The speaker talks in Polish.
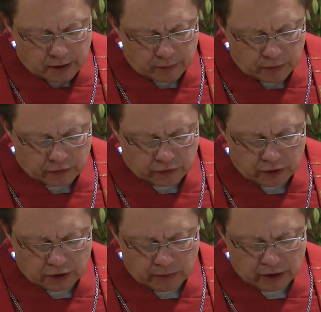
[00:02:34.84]

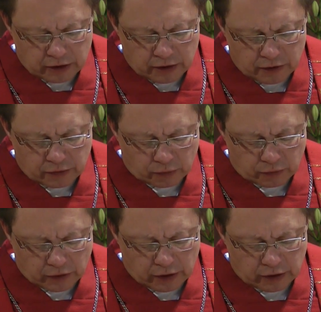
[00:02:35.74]
Misyjny mandat
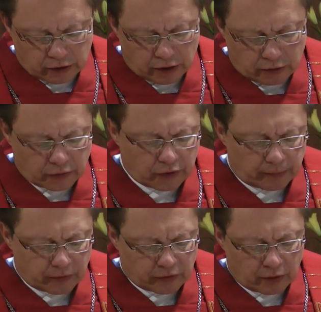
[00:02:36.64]
Jezusa, tak jak go
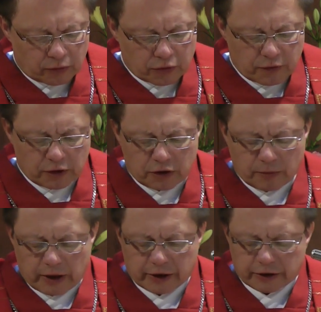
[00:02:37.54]
zapisał święty
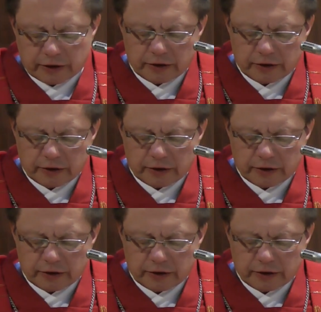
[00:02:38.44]
Marek.